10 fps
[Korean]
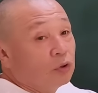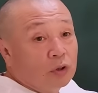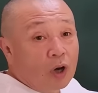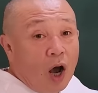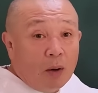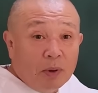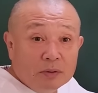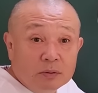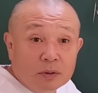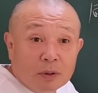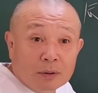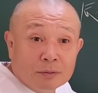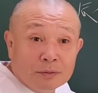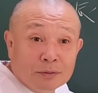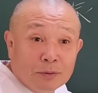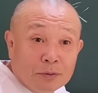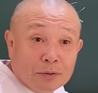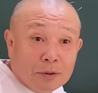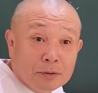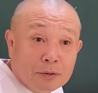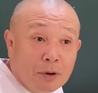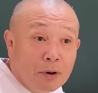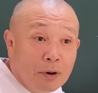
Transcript: 하버드 대학에서 이거 한 거라니까.